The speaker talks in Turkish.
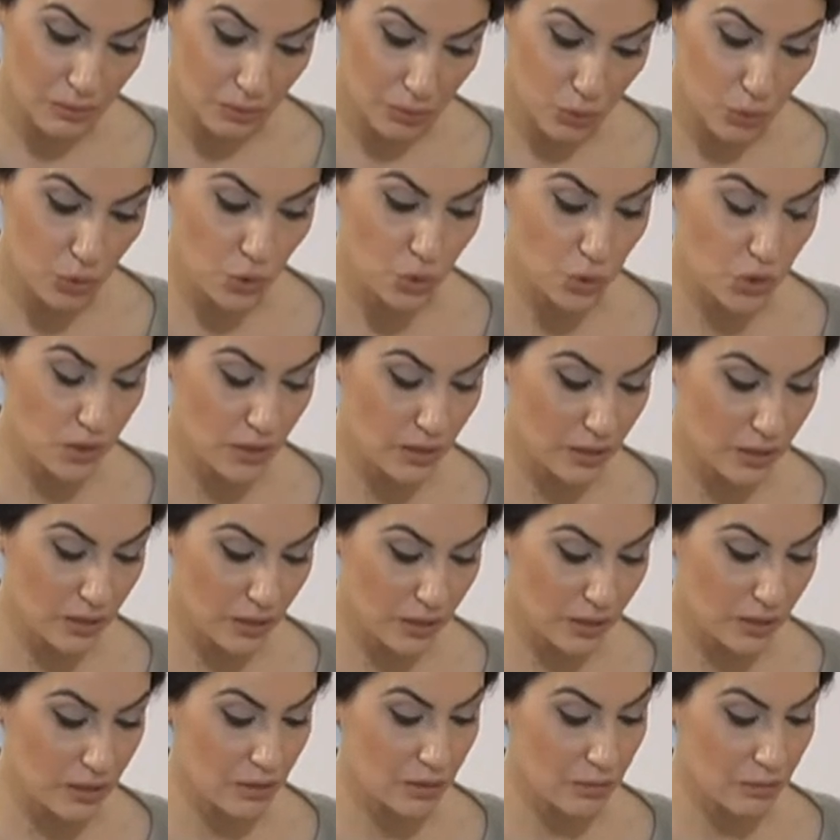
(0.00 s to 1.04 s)
projesi
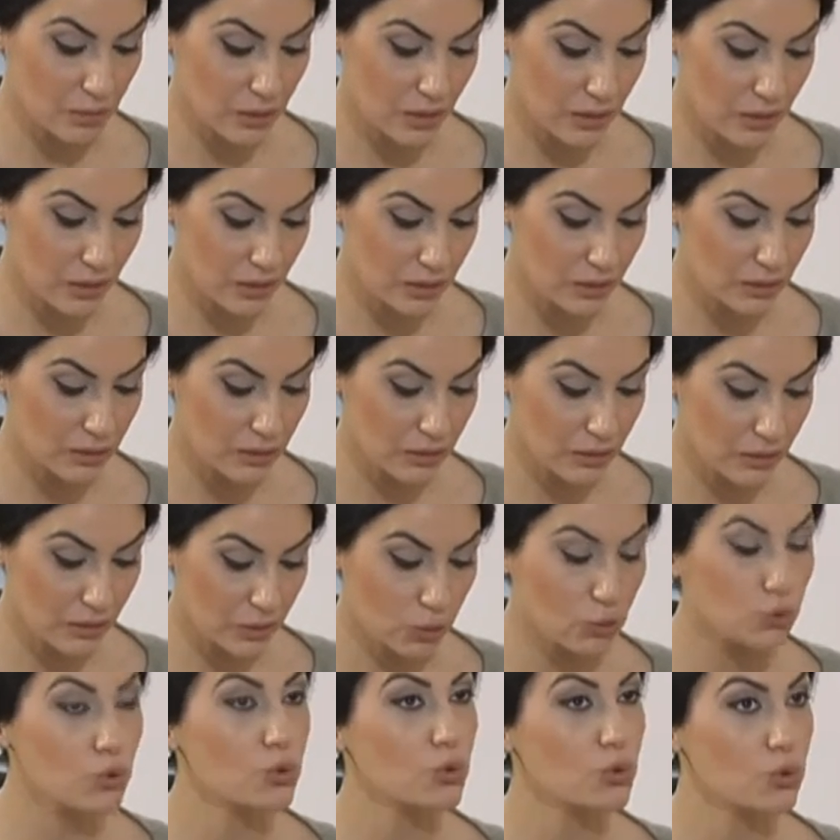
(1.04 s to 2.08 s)
yatırımları e,
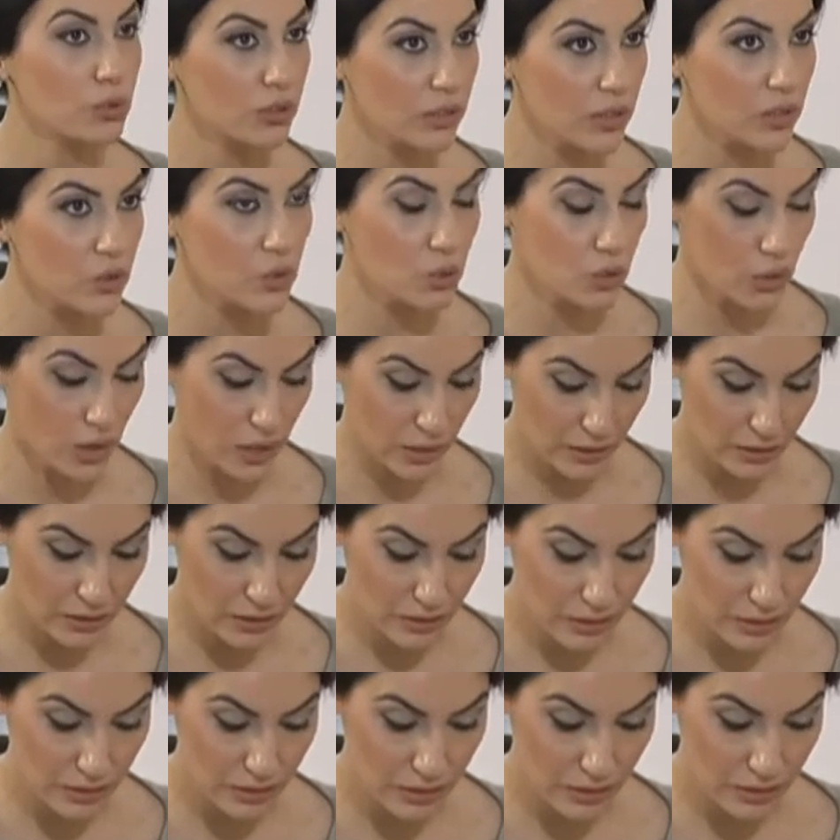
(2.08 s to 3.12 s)
yürürlükte şu
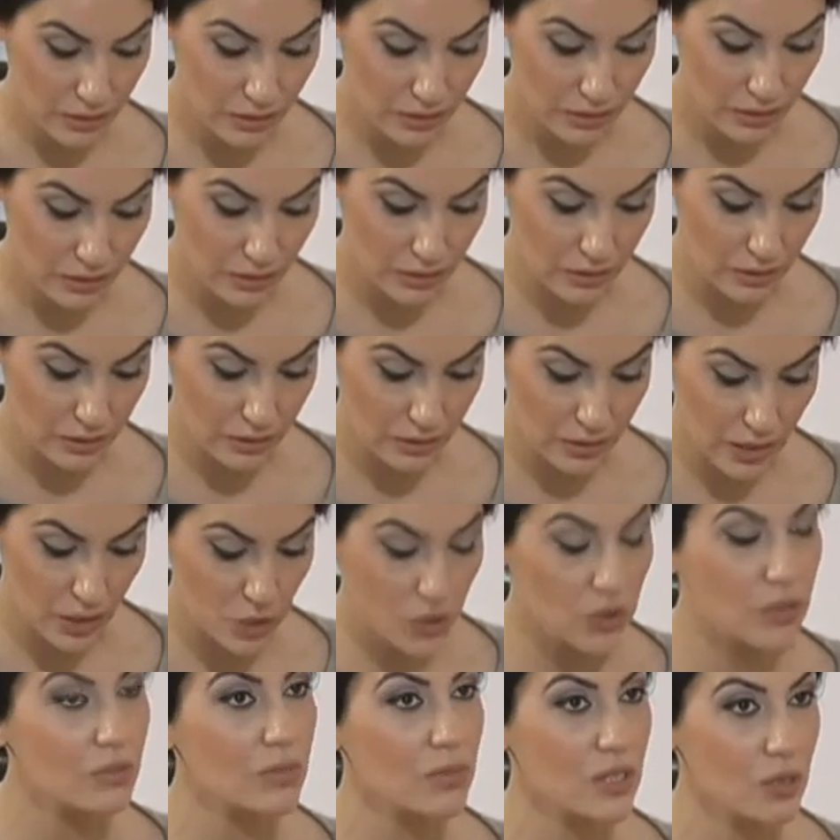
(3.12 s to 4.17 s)
anda. E,
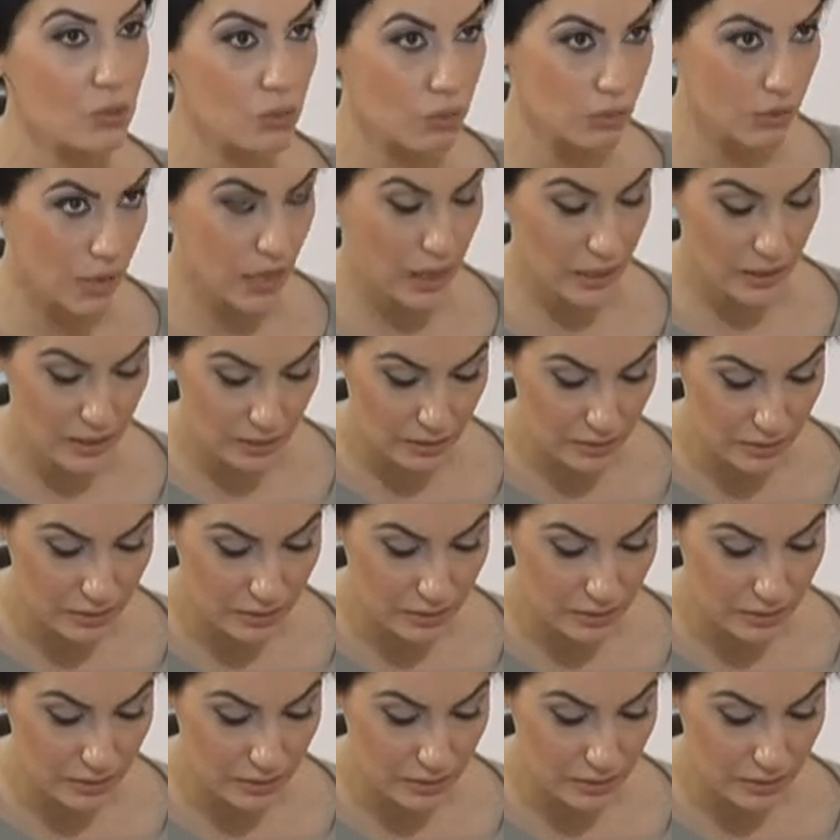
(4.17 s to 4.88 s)
geçtiğimiz günlerde